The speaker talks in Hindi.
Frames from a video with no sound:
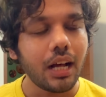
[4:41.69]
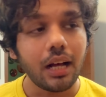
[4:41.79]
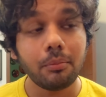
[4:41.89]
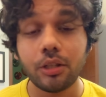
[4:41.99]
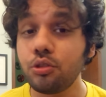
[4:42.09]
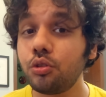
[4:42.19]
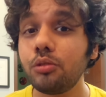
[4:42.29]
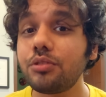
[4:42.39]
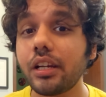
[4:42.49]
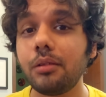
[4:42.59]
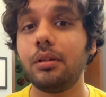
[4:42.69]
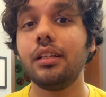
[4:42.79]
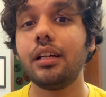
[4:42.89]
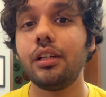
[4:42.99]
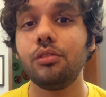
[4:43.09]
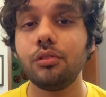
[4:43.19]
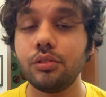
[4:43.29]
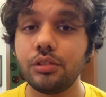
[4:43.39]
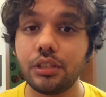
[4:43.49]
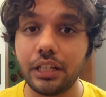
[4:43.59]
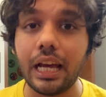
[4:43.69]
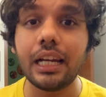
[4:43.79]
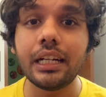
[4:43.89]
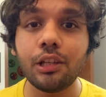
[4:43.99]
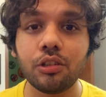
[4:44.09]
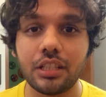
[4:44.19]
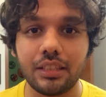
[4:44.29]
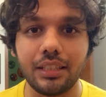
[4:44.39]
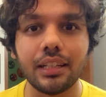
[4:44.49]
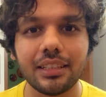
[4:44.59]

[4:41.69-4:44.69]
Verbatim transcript: अब मैं यूट्यूब चैनल बंद करा तो रियलिटी हो जाती है